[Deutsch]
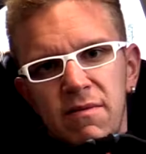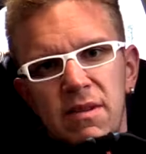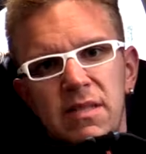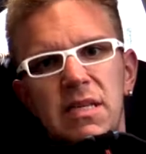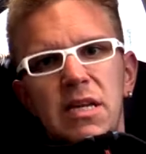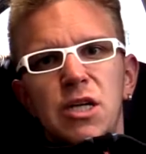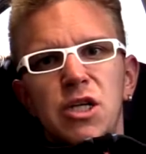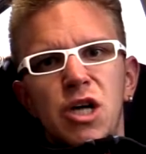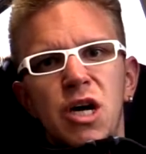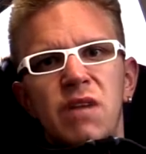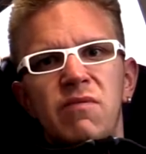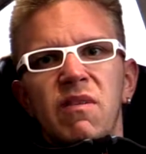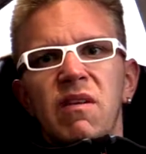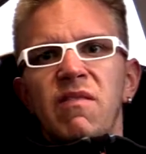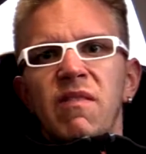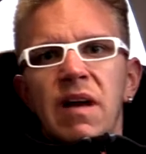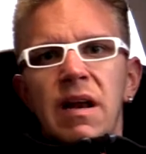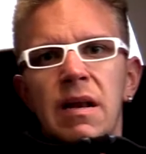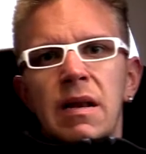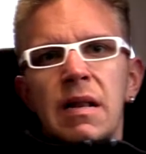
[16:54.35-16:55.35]
was sehr schade war,
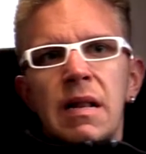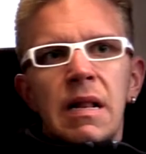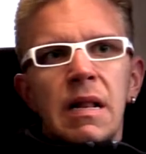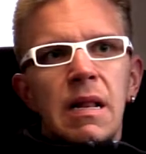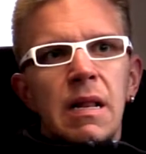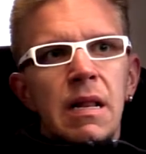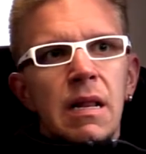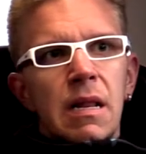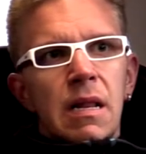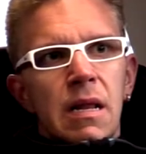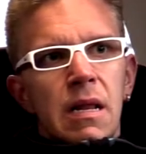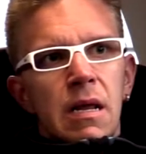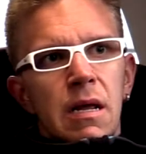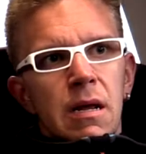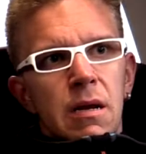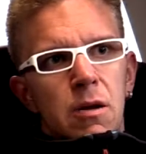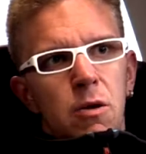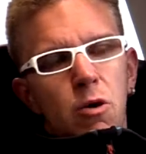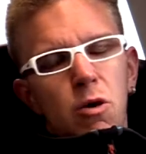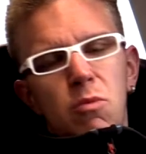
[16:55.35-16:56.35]
weil
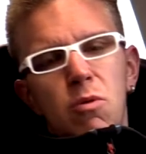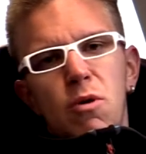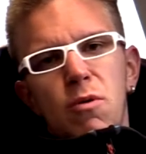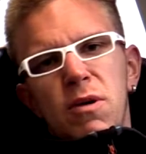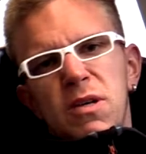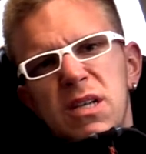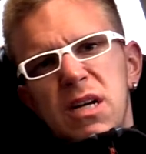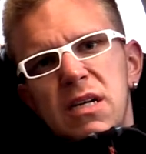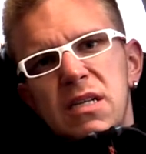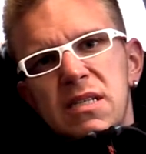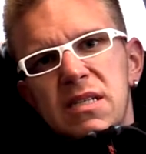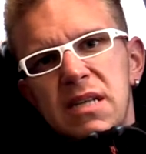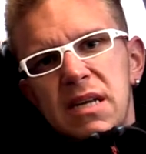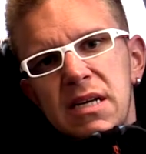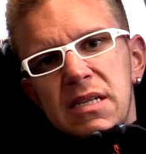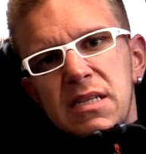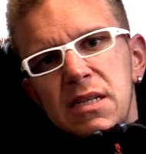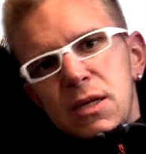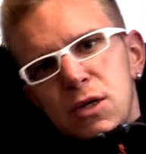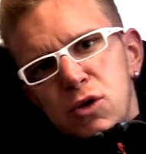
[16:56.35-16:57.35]
die Ronneburg ist eine
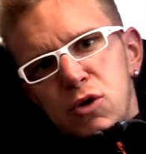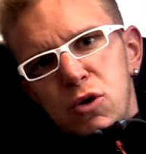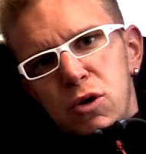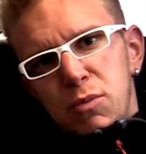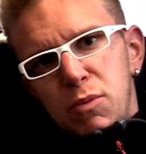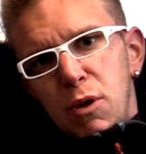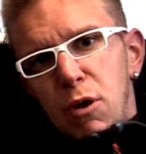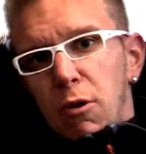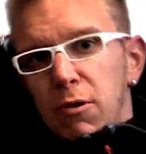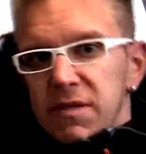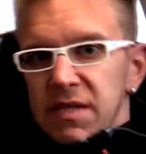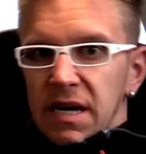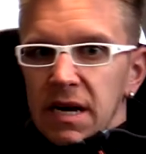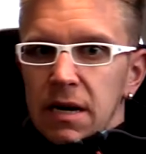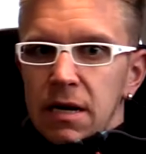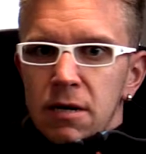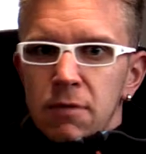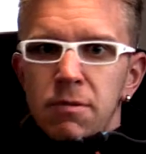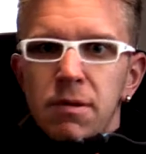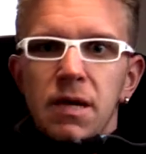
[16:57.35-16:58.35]
sehr, sehr schöne Bau, auch sehr
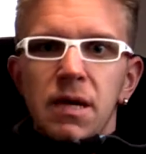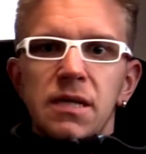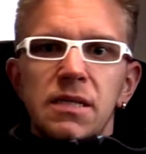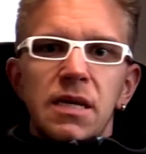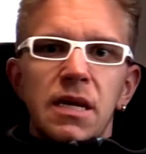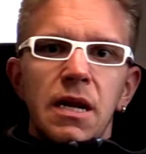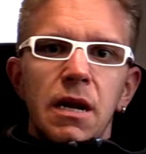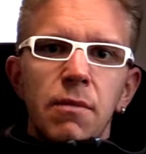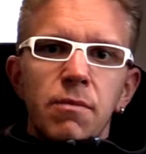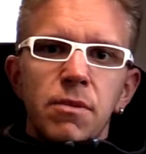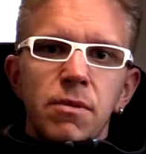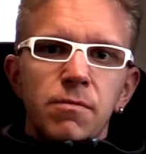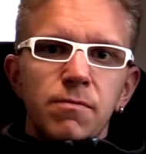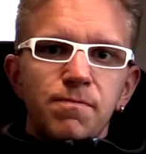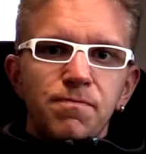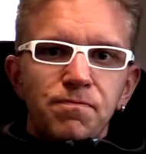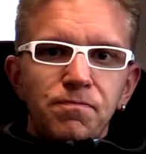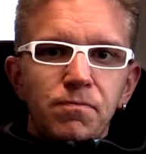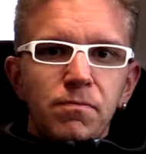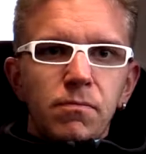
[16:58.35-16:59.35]
alt, wie ihr gesehen habt.
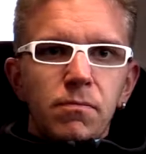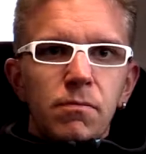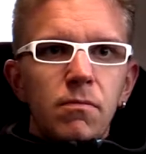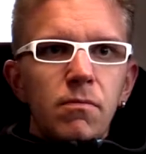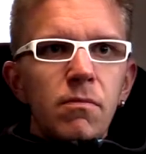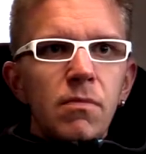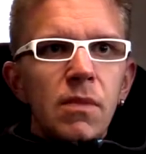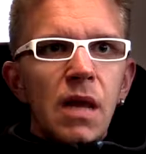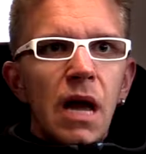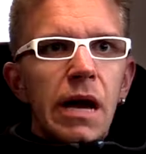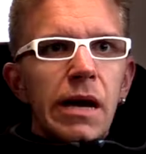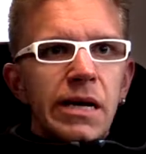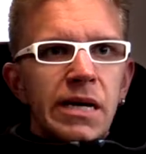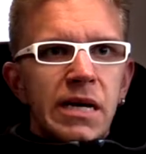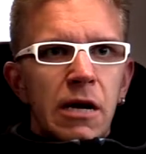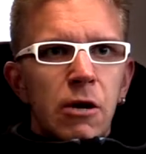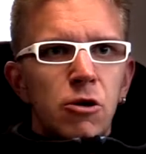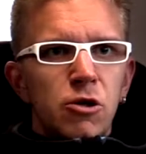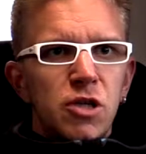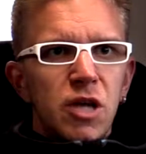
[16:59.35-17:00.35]
Ich
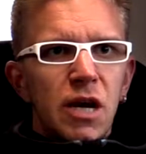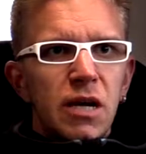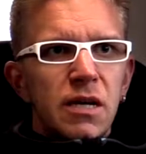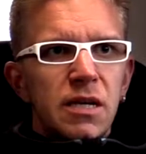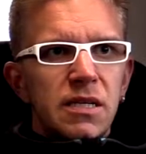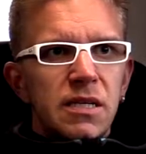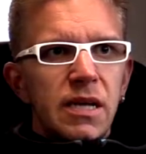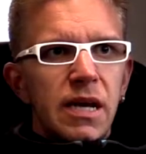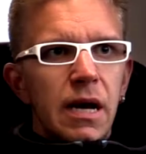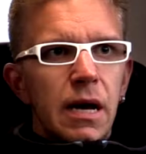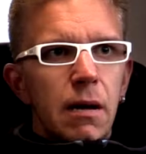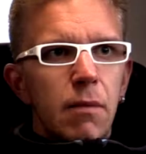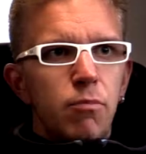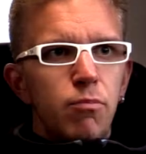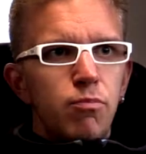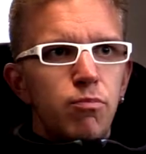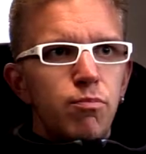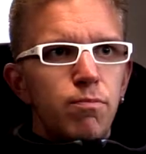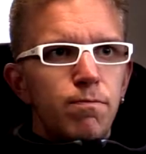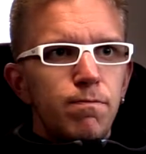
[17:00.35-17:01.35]
kann euch sagen, dass der
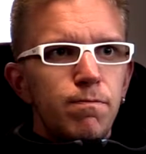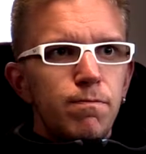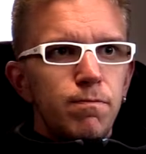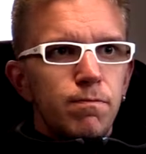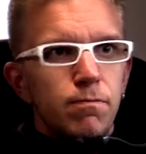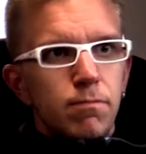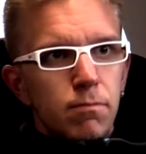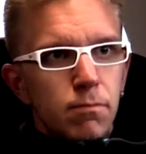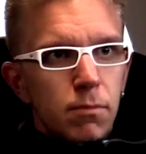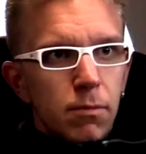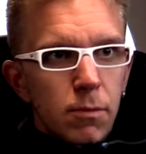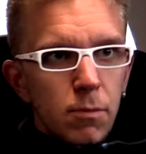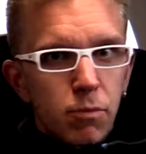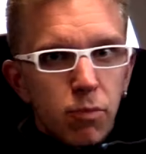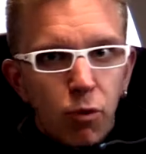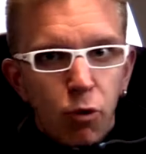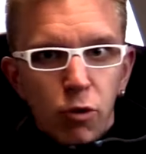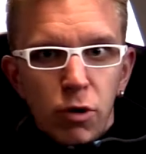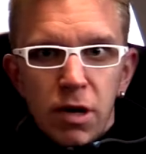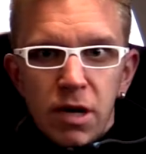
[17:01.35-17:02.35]

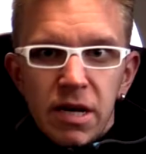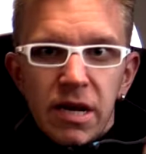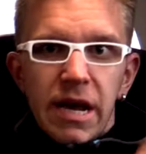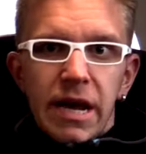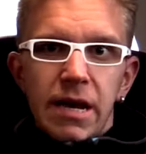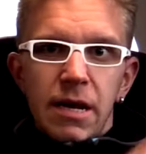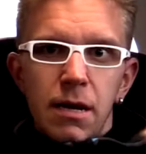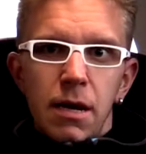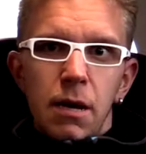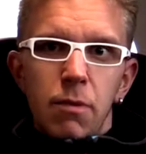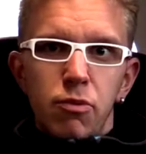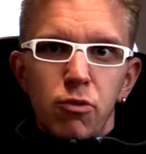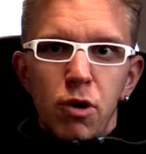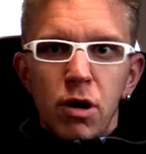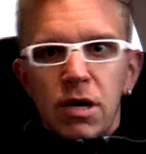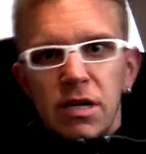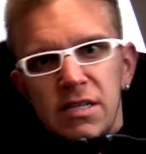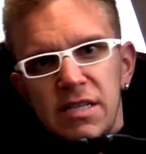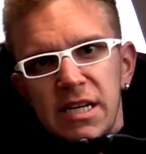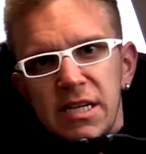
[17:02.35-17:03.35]
Brunnen, der in der
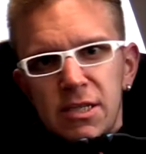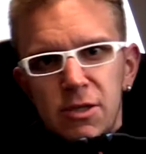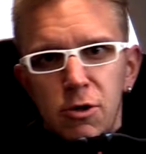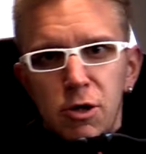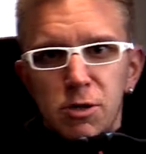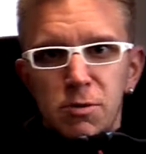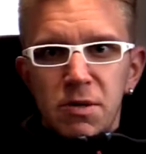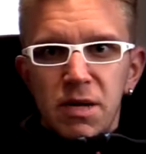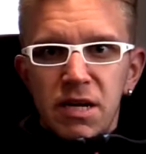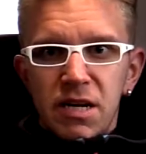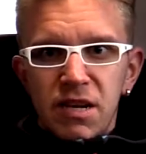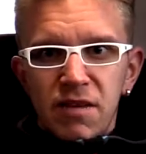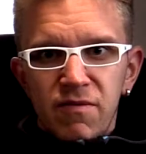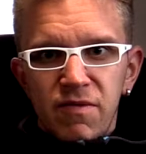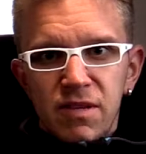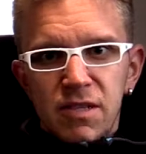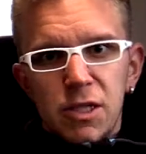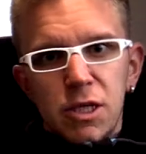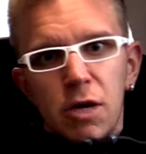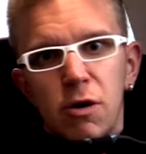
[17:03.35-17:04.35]
Burg ist, 96 Meter tief
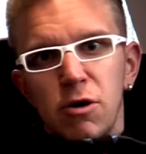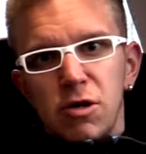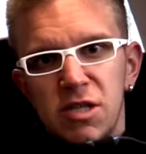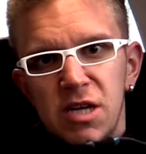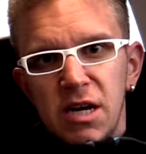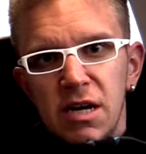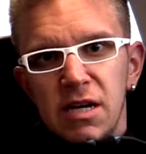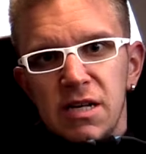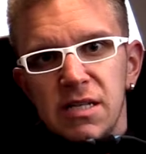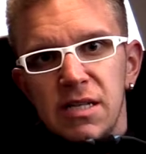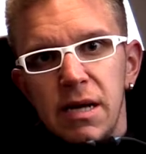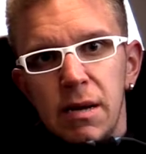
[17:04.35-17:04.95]
ist. Ich kann euch sagen, dass